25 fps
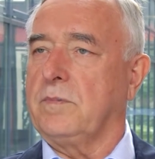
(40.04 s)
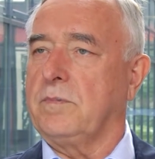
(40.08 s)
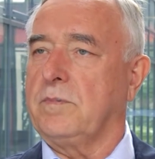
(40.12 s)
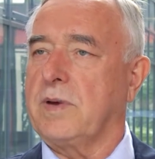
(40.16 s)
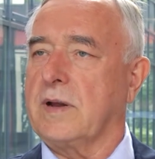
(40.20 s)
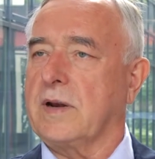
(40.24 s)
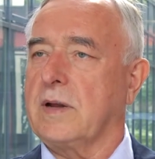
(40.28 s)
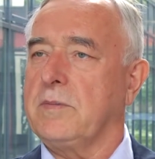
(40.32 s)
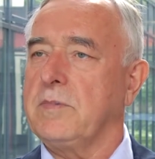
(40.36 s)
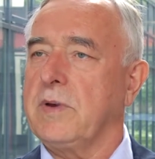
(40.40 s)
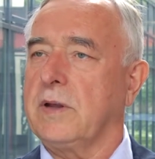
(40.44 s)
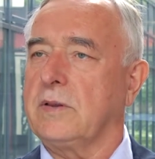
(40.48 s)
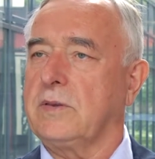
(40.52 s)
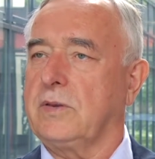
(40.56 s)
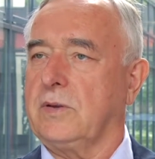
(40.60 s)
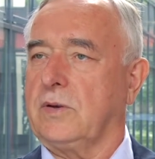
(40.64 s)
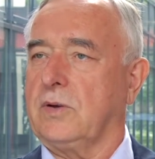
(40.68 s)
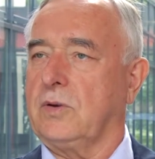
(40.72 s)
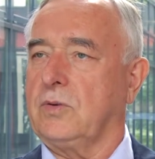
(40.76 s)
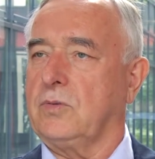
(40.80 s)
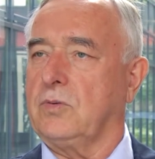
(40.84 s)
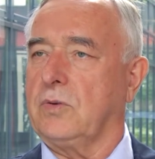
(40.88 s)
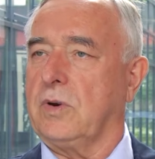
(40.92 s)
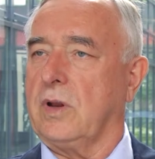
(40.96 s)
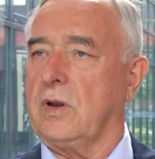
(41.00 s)

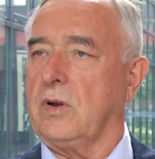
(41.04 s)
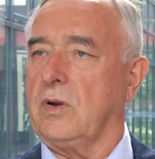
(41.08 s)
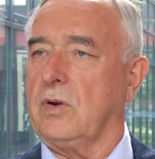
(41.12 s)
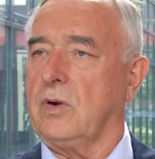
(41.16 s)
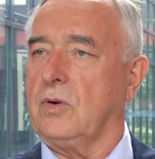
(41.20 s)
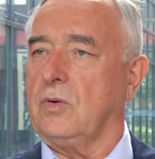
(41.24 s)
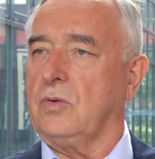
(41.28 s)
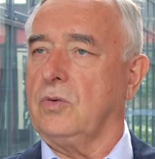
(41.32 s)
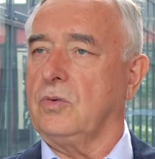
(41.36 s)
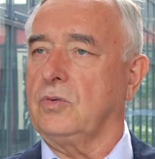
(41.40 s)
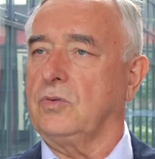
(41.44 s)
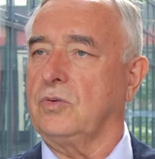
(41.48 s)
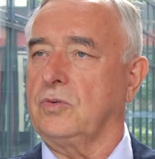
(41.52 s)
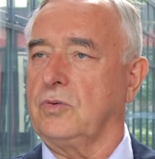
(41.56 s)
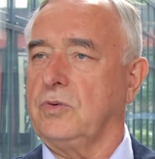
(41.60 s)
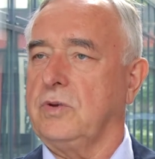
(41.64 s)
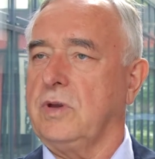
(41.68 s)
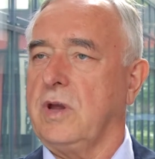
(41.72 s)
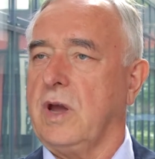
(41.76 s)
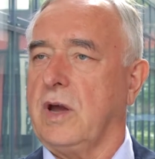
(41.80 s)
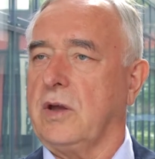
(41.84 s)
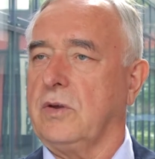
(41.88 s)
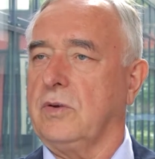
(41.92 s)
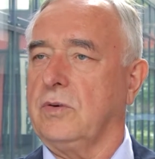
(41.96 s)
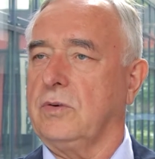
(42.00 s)
parametry, które
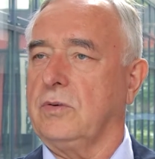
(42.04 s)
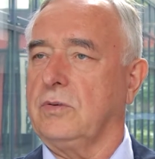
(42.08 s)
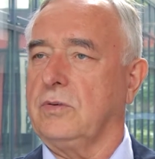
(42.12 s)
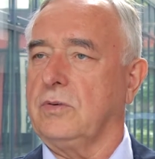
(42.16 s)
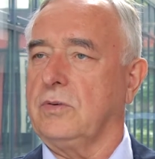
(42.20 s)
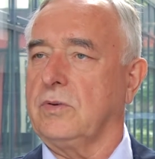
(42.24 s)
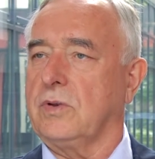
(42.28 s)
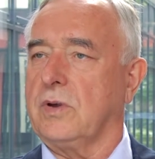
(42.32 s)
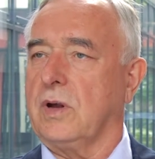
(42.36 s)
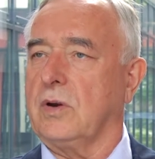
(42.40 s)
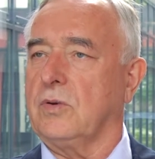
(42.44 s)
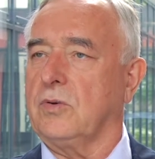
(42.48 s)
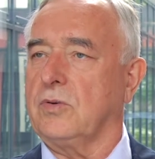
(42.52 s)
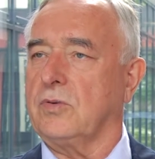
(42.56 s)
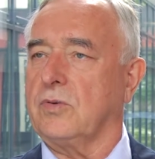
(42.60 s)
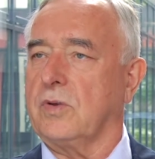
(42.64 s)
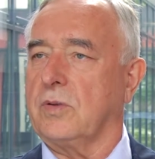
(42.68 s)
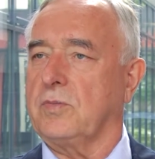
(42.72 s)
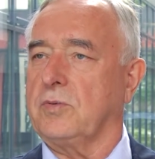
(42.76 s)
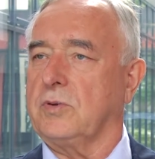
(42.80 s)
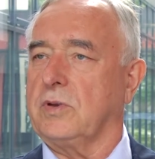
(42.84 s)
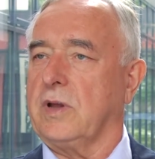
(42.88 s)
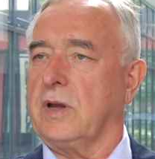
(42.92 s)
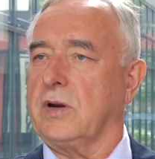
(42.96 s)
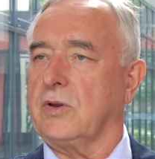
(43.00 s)
utrudniają działalność
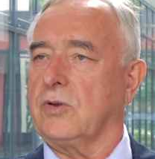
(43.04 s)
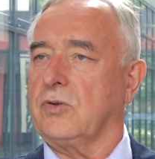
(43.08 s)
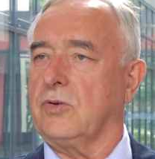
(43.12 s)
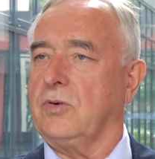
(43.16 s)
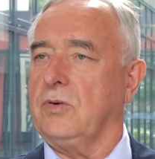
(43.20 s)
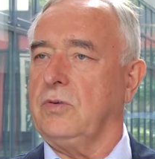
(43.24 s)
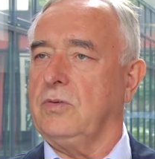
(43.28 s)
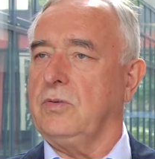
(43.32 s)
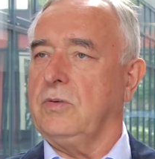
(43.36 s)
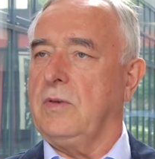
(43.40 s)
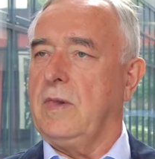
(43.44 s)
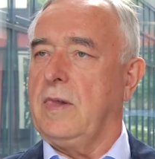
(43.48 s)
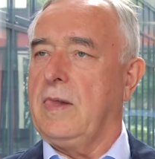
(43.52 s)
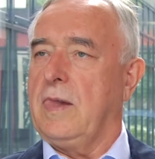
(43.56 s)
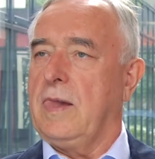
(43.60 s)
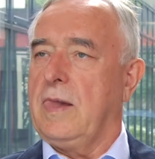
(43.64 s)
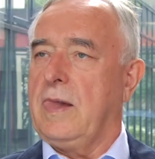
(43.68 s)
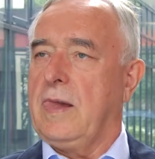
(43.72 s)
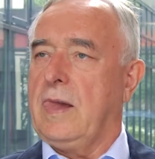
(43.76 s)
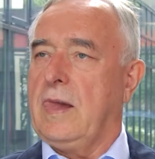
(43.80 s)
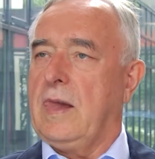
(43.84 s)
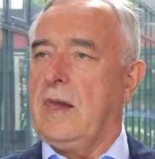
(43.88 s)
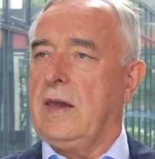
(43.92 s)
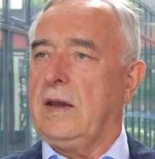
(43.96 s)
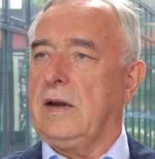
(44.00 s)
gospodarczą.
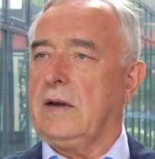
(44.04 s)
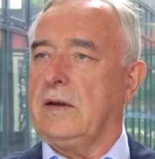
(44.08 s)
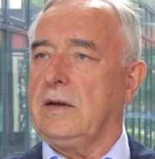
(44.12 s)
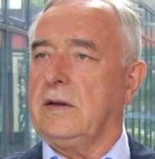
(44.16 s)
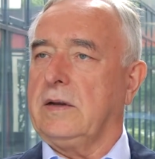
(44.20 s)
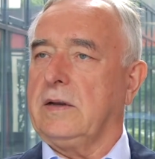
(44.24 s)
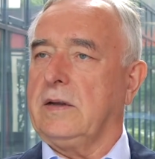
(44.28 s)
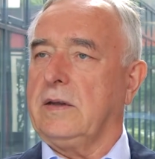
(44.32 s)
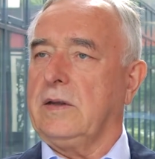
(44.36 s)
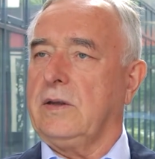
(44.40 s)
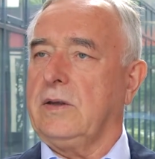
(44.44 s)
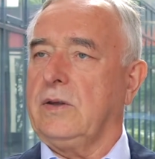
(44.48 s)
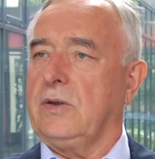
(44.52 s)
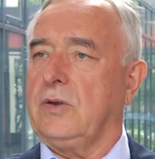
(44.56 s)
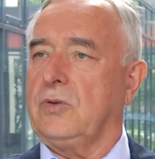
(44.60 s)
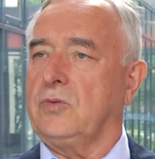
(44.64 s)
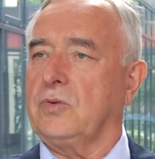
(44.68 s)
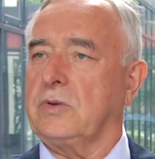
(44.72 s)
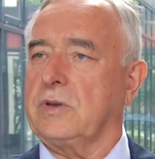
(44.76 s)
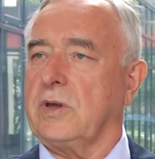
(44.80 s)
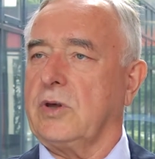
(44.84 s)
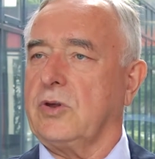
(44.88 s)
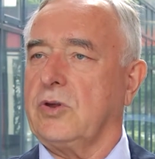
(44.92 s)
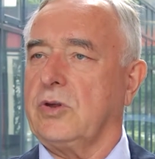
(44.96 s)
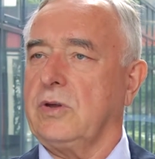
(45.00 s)
E, I, I
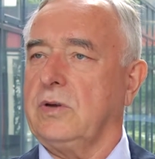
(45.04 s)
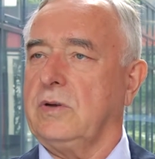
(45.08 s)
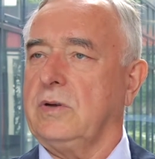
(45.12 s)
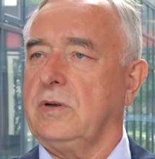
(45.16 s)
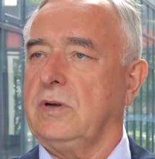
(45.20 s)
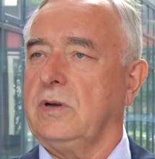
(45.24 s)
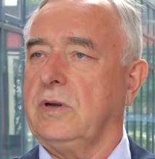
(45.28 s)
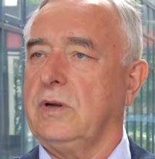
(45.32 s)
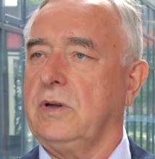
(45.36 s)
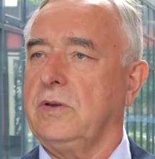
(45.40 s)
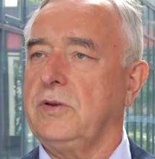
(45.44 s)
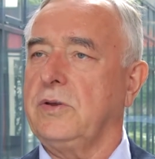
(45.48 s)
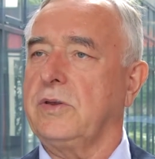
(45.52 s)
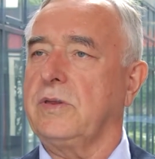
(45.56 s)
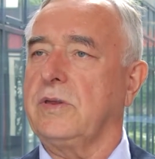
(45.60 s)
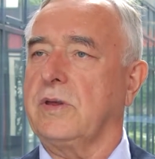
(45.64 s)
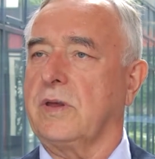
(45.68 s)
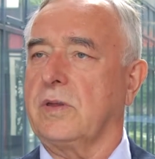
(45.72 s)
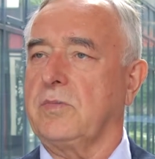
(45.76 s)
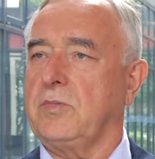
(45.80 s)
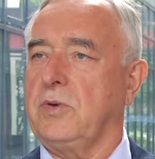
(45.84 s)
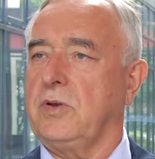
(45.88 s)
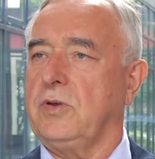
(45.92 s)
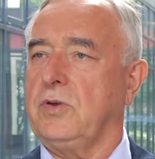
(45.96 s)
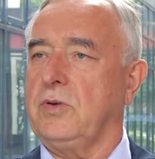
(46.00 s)
tutaj się nic nie
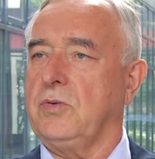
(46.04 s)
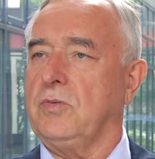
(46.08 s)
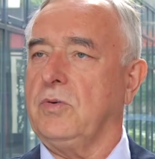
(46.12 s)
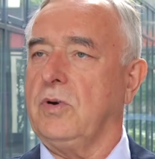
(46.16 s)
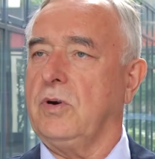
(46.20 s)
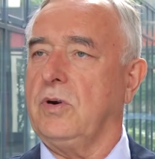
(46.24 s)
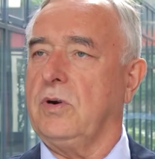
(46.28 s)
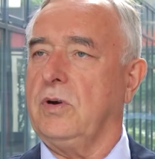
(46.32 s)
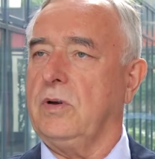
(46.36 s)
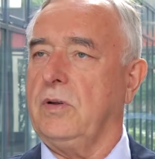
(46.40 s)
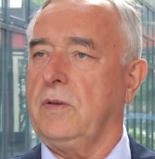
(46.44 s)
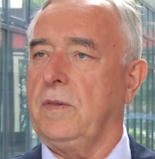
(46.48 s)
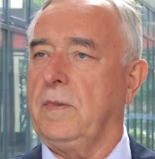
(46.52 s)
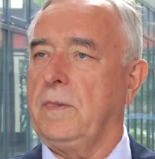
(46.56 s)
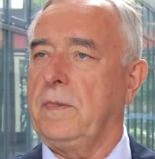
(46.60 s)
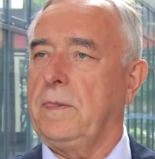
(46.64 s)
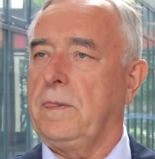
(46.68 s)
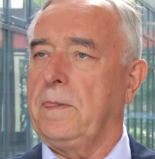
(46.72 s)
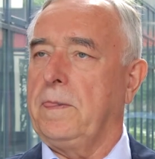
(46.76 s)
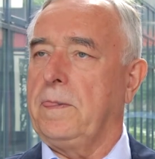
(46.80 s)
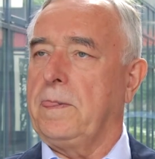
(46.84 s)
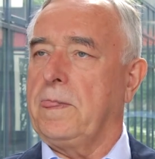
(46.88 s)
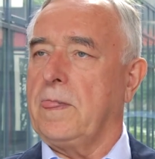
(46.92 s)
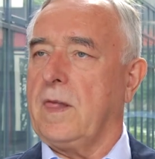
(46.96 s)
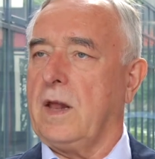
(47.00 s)
zmieniło,
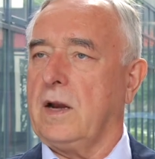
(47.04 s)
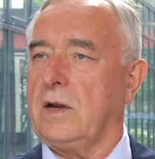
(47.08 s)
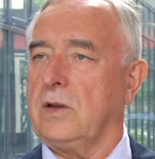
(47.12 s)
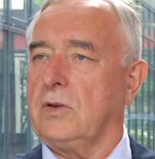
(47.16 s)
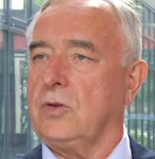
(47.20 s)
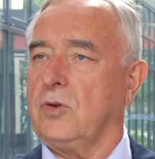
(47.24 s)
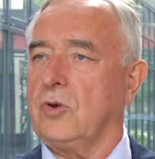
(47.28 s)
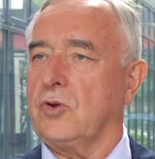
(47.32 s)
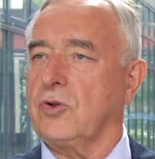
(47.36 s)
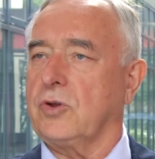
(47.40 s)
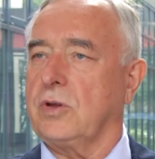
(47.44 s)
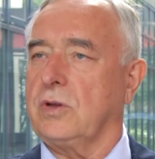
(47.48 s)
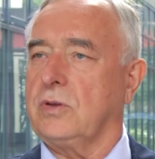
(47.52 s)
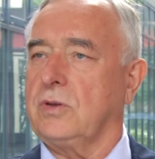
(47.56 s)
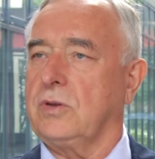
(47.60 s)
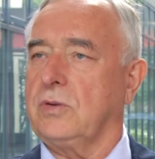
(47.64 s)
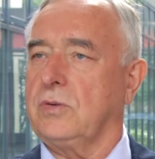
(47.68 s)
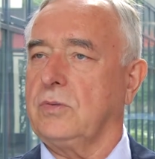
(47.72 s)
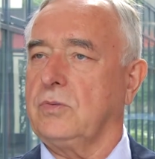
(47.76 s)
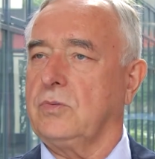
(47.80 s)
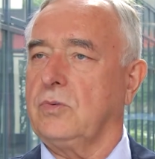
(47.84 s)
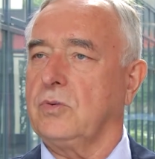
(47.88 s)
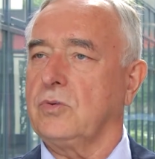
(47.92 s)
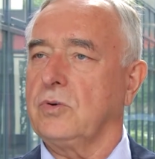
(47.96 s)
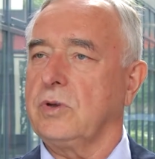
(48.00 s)
ale doszedł
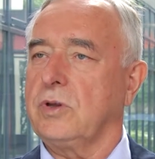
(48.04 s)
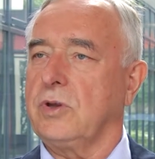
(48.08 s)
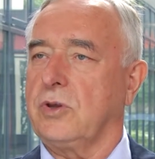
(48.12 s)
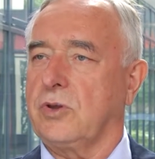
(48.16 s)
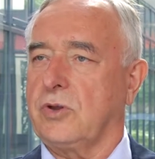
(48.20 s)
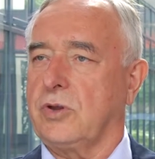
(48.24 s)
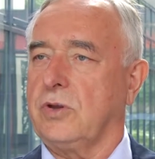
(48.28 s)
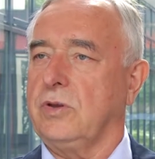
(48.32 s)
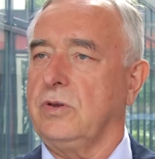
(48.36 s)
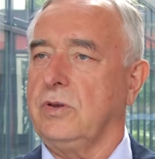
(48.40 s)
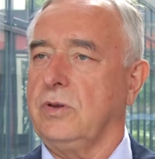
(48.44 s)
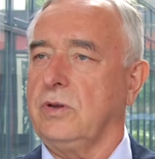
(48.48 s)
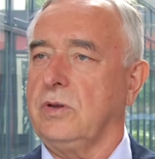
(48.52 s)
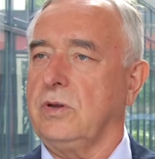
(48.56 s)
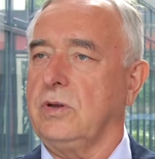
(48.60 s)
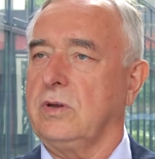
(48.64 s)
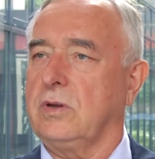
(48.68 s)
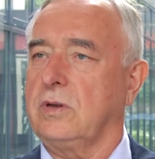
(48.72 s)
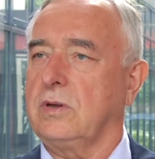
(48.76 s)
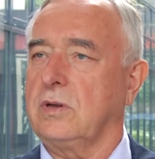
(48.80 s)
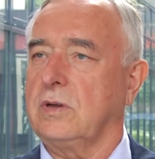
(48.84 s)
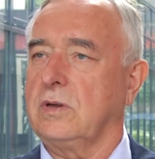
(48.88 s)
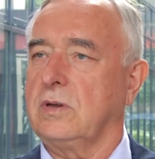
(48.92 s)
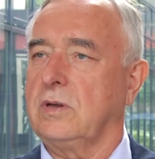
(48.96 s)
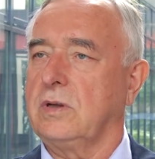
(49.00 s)
drugi
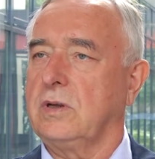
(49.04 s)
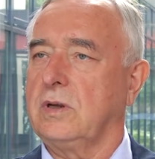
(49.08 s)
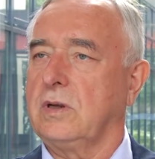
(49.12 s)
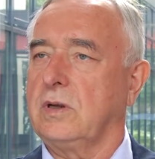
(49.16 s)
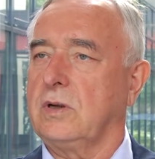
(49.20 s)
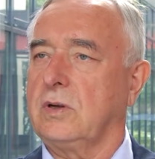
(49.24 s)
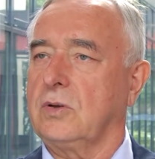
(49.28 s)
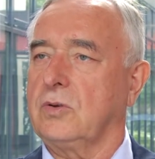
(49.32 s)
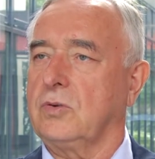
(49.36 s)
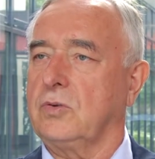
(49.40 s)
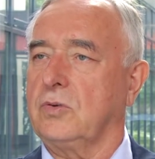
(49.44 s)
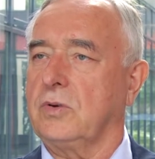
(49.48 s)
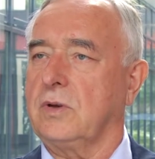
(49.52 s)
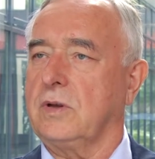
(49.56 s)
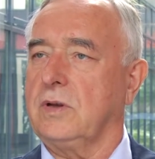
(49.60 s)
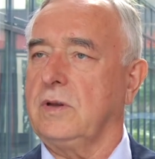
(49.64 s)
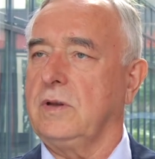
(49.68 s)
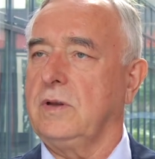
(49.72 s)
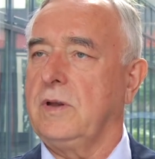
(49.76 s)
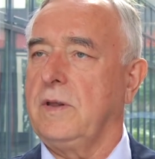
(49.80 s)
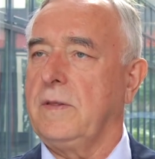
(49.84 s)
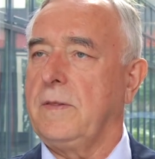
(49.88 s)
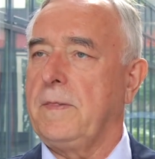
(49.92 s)
czynnik, który